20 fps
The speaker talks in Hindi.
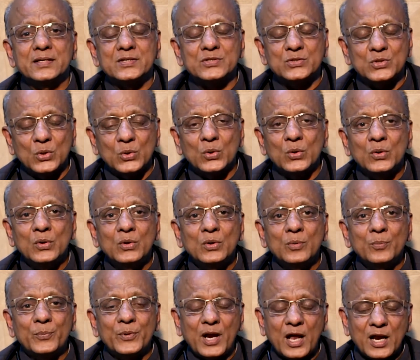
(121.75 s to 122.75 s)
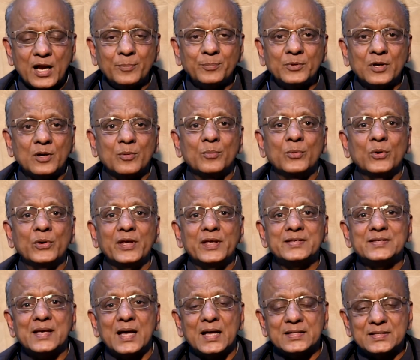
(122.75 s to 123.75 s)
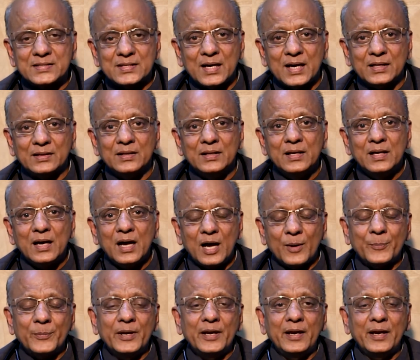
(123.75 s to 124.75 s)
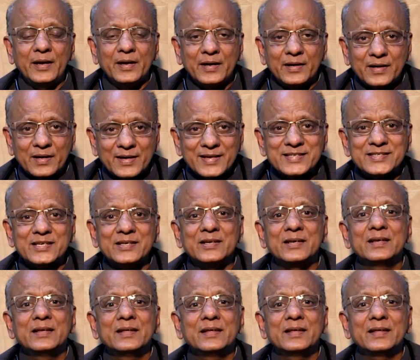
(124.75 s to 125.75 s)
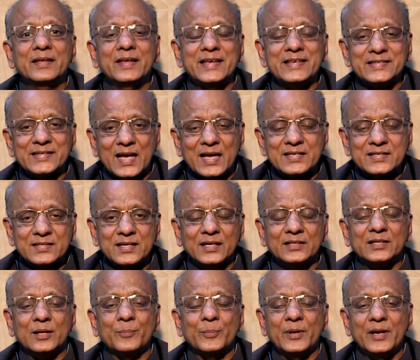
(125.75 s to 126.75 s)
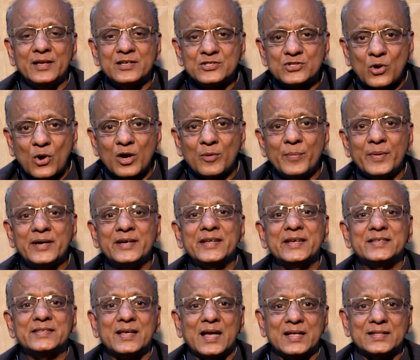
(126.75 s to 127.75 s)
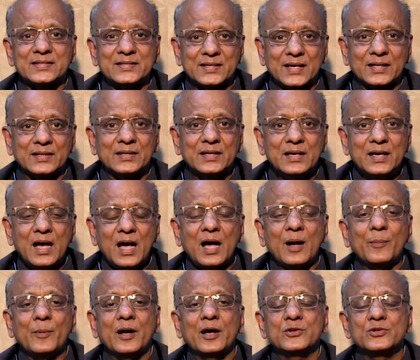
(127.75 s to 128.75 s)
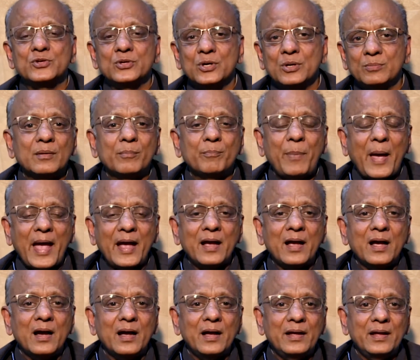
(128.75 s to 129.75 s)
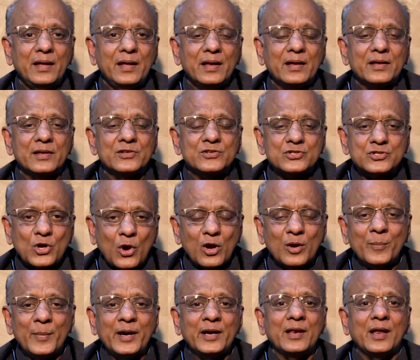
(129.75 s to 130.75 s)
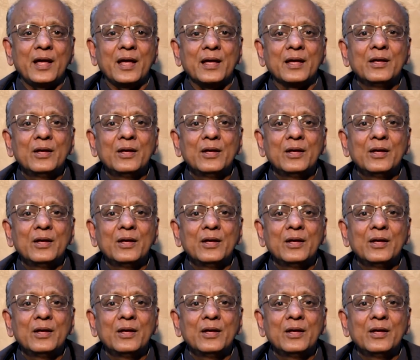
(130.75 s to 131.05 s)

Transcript: इज नो प्रारब्ध कर्मों के साथ साथ अपने इंटरेस्ट के साथ साथ अपने इंस्टॉलमेंट के साथ साथ आपका जो बैंक का एक इंस्टॉलमेंट है